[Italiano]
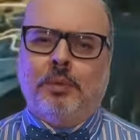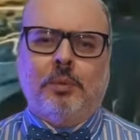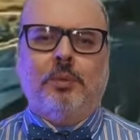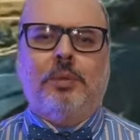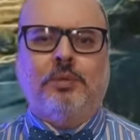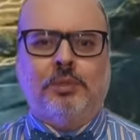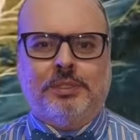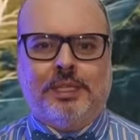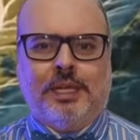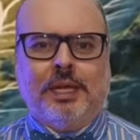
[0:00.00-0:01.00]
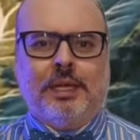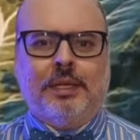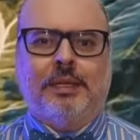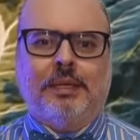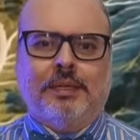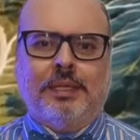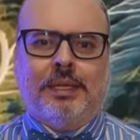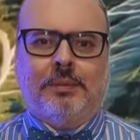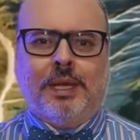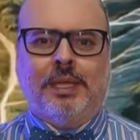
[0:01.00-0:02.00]
promosso l'idea che
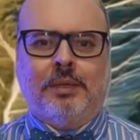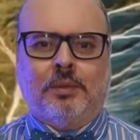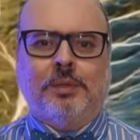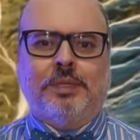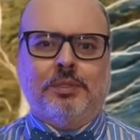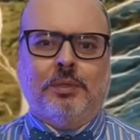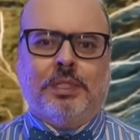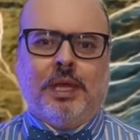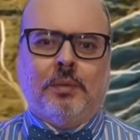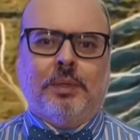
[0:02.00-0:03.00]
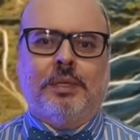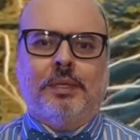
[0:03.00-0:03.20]
animali come i dinosauri,